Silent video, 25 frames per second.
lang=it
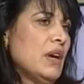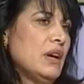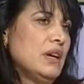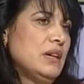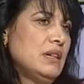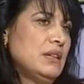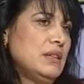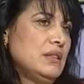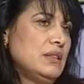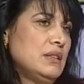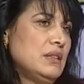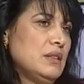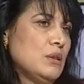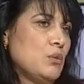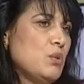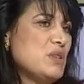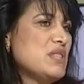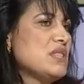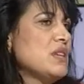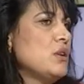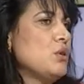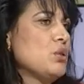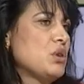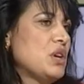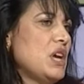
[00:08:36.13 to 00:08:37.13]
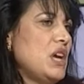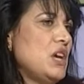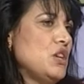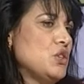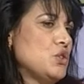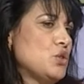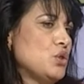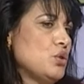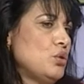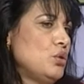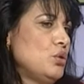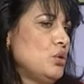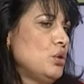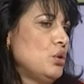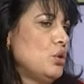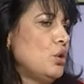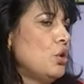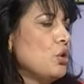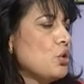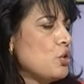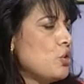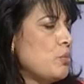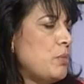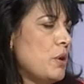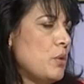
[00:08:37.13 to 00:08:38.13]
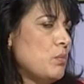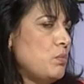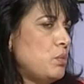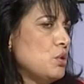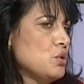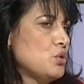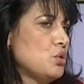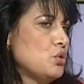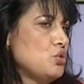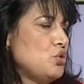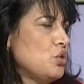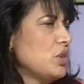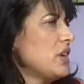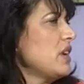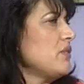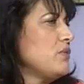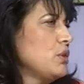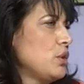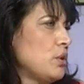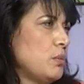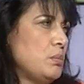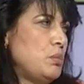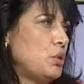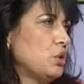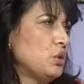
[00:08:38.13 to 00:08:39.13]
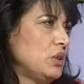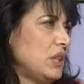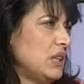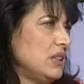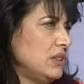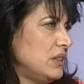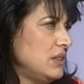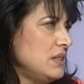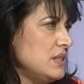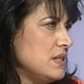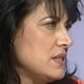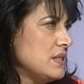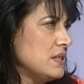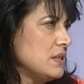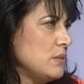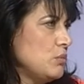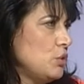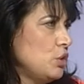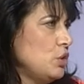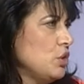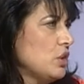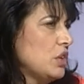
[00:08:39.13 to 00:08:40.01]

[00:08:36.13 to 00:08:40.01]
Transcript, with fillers: Uh, questa location occupa un posto geografico importantissimo,